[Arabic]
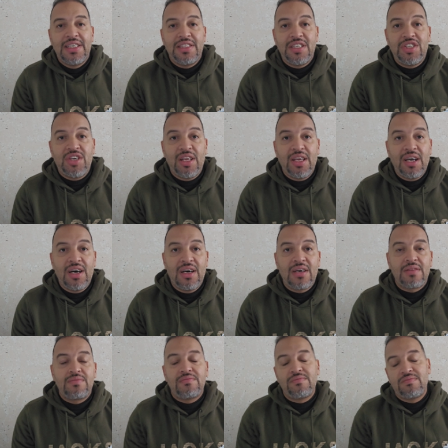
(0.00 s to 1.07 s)

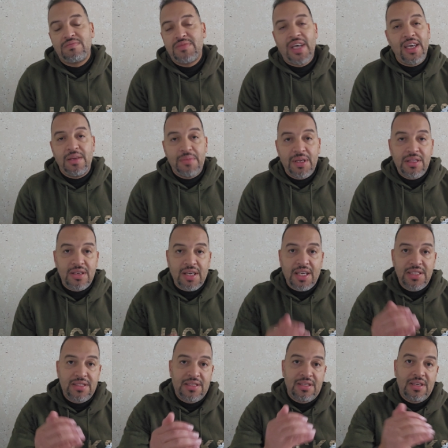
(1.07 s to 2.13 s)
نيجيريا دائما
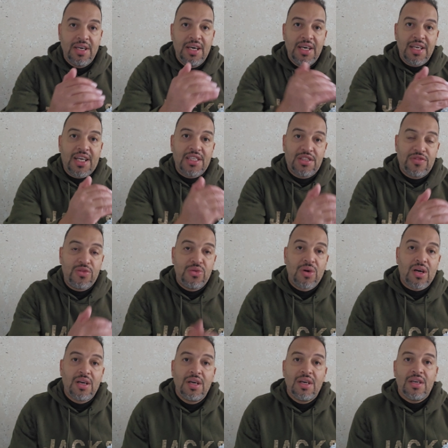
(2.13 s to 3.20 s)
كانت
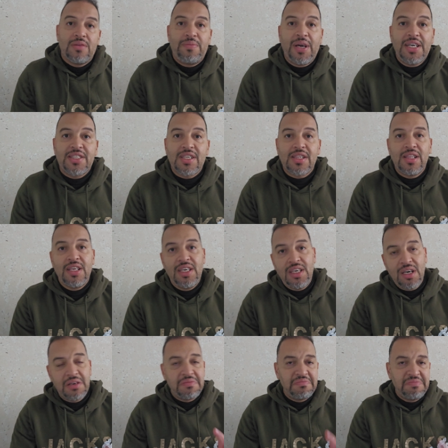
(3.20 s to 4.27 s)
كتفوق الحصص
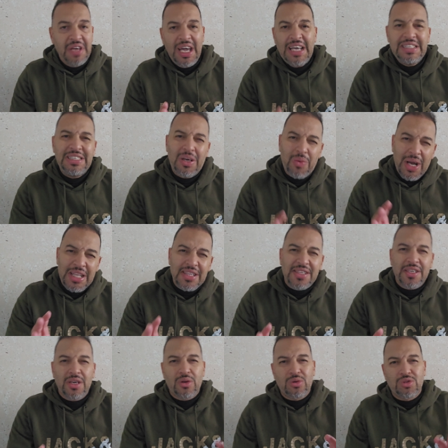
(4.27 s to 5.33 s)
اللي هي عاديه واحد
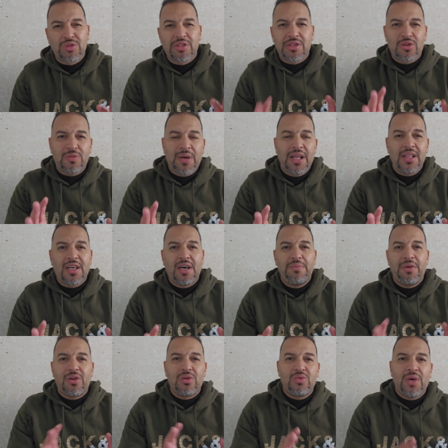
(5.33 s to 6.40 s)
الزيرو جوج زيرو بحال
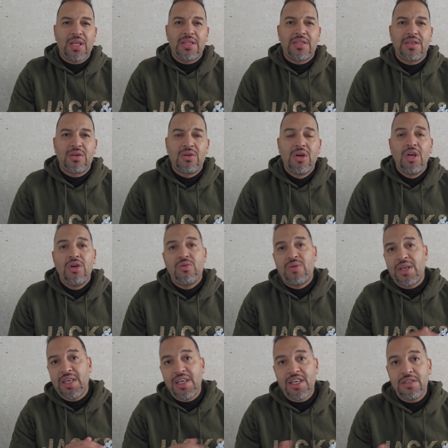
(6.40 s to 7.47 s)
الكاميرون واحد الزيرو
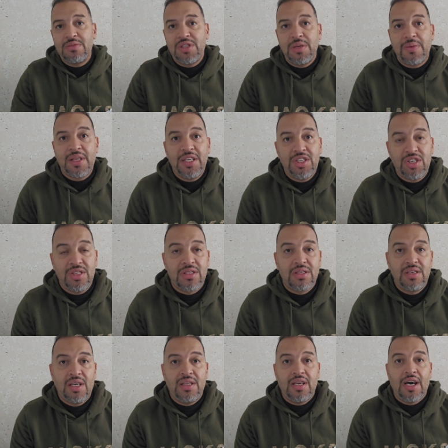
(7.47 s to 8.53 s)
ولكن كتمشي بكلين شيت
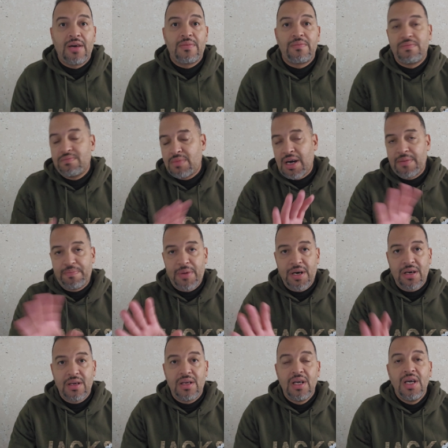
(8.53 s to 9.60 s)
يعني
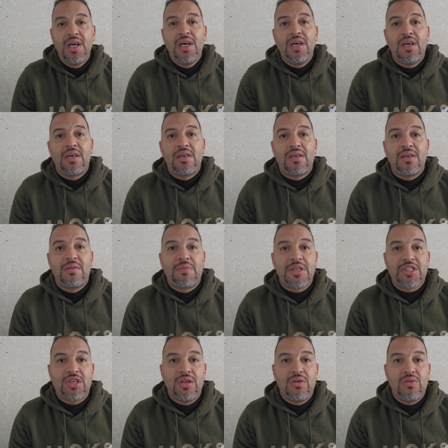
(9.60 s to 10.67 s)
اباغ آه،
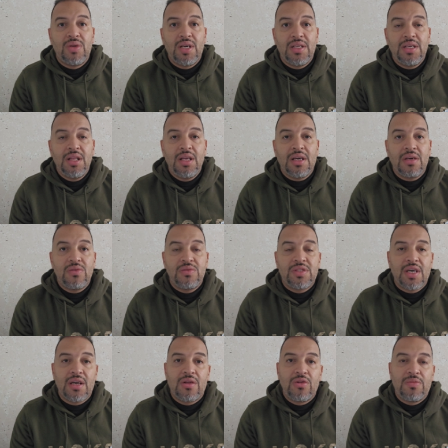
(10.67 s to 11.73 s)
الماتش الاولاني اللي كانوا
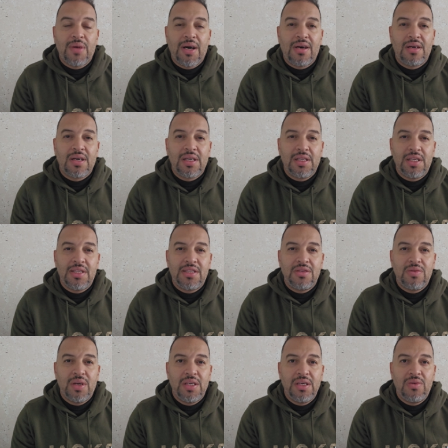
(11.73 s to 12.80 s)
تعادلوا مع غينيا
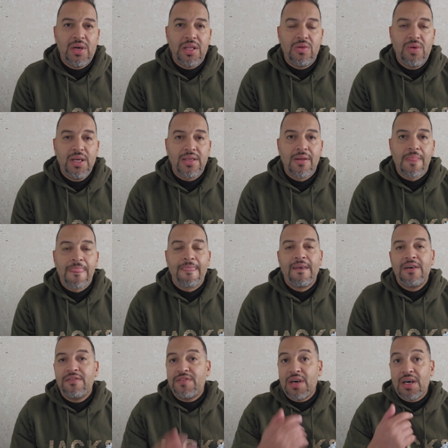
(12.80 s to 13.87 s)
الاستوائيه واحد لواحد
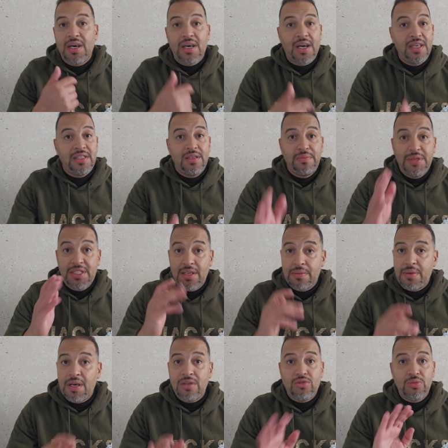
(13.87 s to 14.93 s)
فغاديين
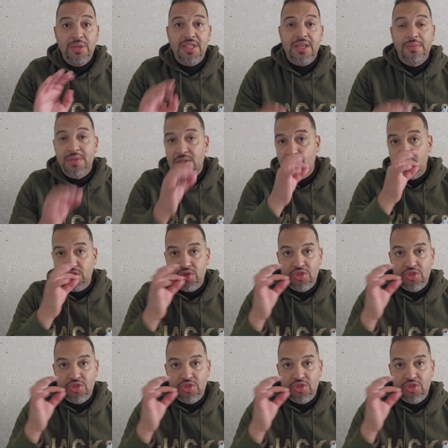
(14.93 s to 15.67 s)
بثبات وبصمت